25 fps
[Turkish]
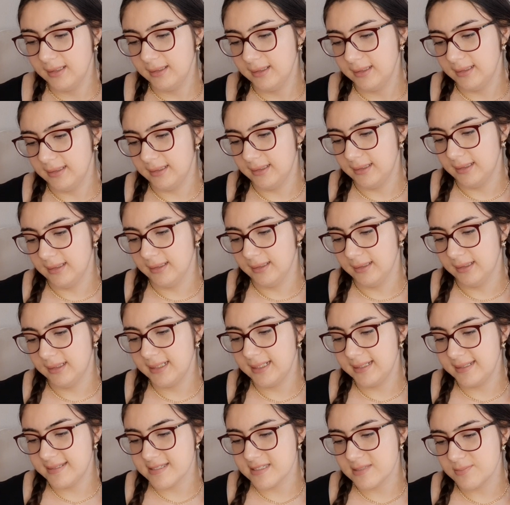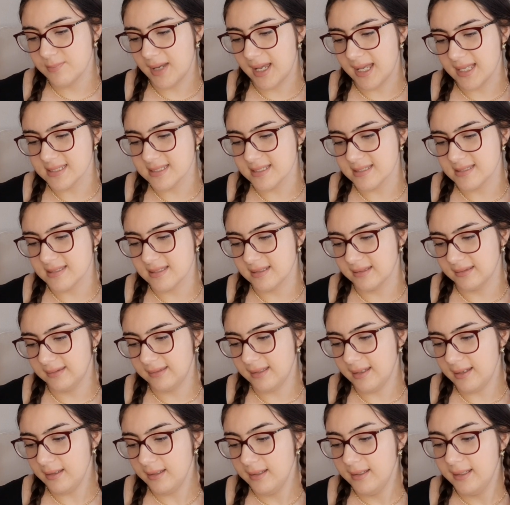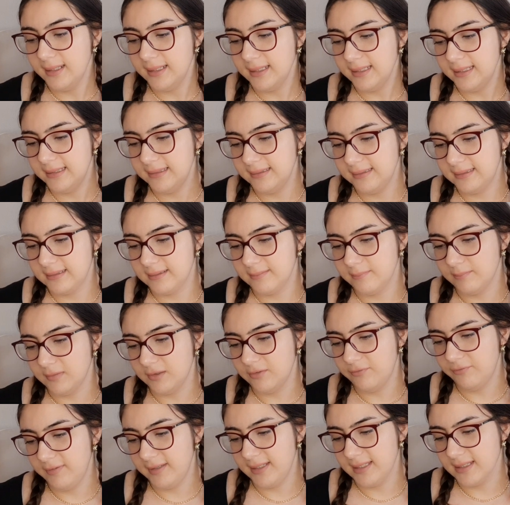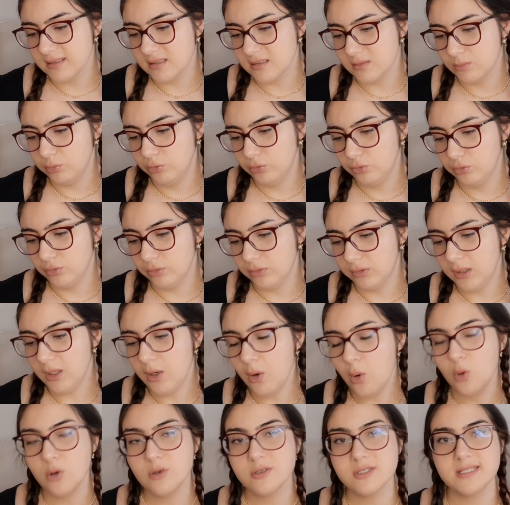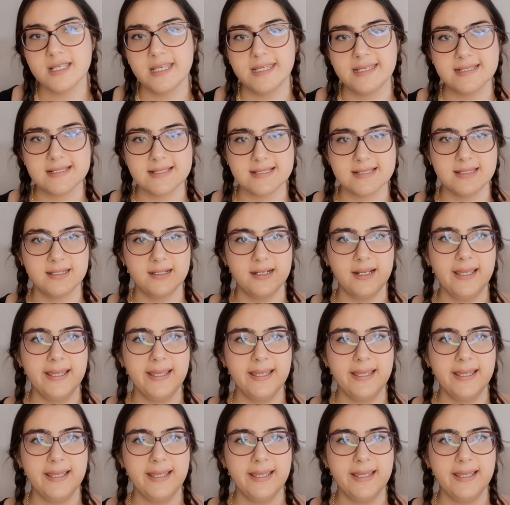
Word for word: e, gratis mağazasında indirimli fiyatı bunun da 18 lira